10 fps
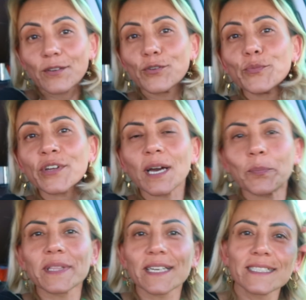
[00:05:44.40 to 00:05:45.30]
Gümrük
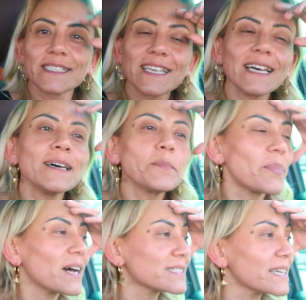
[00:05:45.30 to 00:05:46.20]
kapılarında
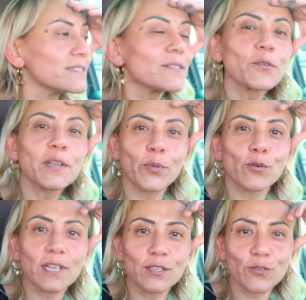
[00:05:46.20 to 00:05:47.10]
bazen öyle bir
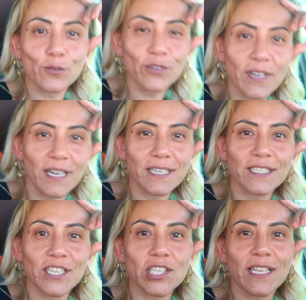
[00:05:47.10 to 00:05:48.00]
olaylar oluyor
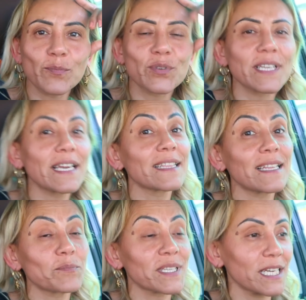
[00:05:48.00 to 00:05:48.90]
arkadaşlar. Buradan
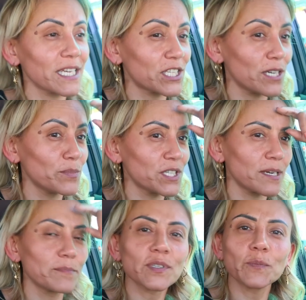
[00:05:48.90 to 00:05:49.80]
anlatmadan
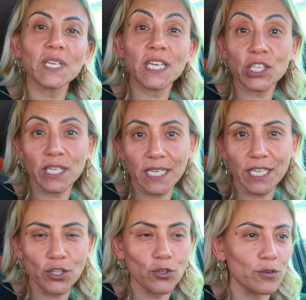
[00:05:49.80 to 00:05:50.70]
geçemeyeceğim. Şimdi iki
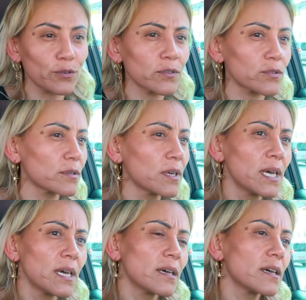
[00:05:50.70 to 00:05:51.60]
şeritli gidiyoruz.
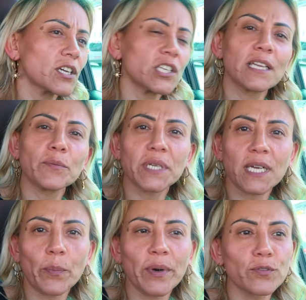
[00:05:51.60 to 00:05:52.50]
E, gişenin biri
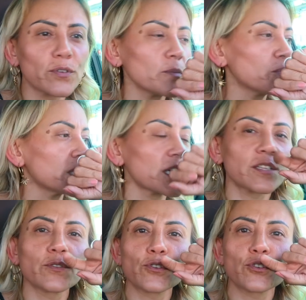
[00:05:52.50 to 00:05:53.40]
kapanıyor. Bir
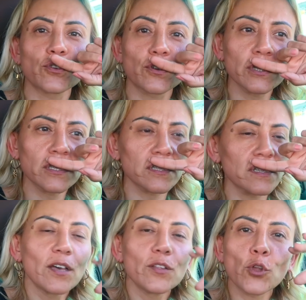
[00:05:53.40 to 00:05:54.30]
şeride düşüyoruz.
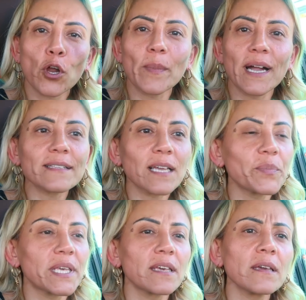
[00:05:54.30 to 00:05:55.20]
Normal
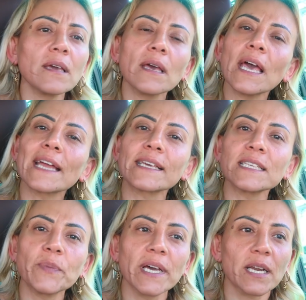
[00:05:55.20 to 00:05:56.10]
tabii ki
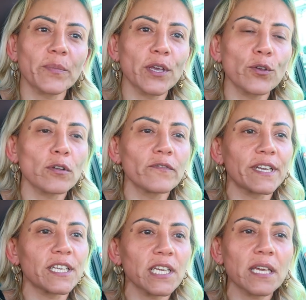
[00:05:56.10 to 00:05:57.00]
herkes bir arabaya yol
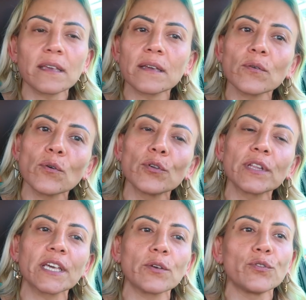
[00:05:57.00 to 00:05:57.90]
verecek. O
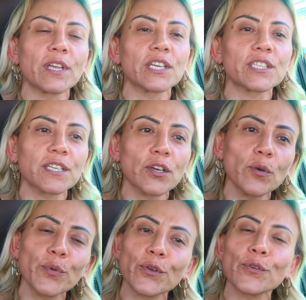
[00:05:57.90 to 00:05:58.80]
ona önüne geçecek.
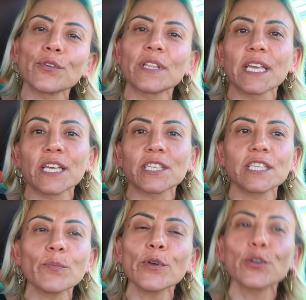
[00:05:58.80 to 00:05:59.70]
Öbürkü onun önüne
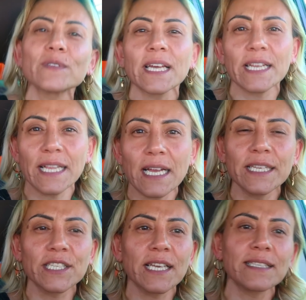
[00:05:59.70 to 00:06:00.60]
geçecek. Böyle güzel
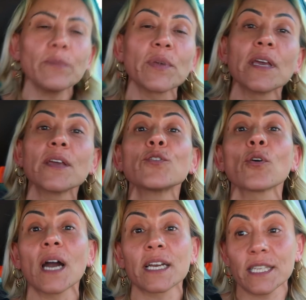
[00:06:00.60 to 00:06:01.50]
ilerleyeceğiz değil mi?
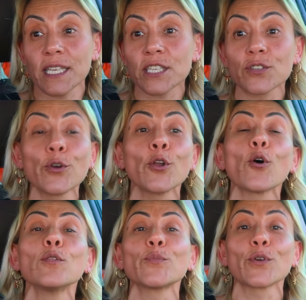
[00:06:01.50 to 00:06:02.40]
Yok arkadaş öyle
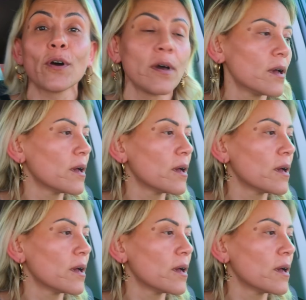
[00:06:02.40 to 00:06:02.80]
olmuyor.